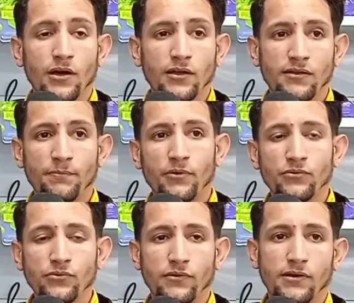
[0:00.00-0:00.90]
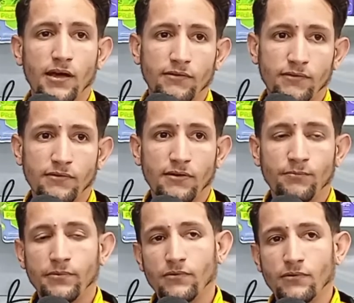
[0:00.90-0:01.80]
esses produtos que às vezes as
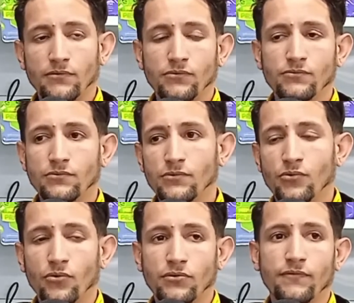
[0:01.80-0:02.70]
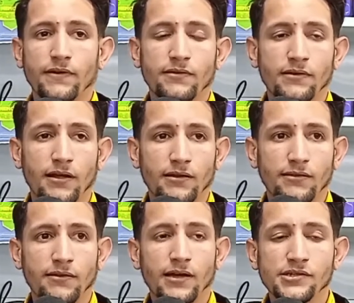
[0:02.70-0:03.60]
pessoas não, não encontram com facilidade na
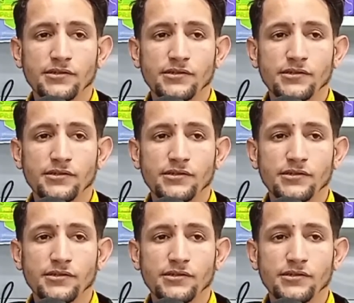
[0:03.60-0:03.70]
cidade.